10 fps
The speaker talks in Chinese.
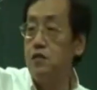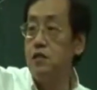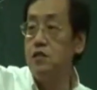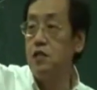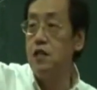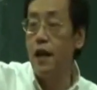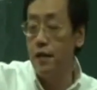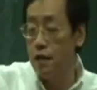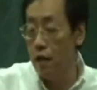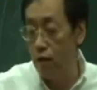好，
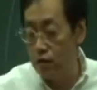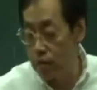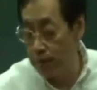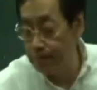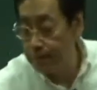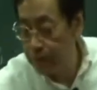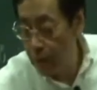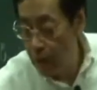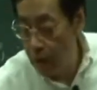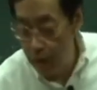切下来讲老的姜，
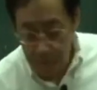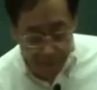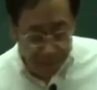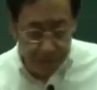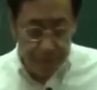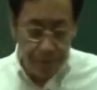好，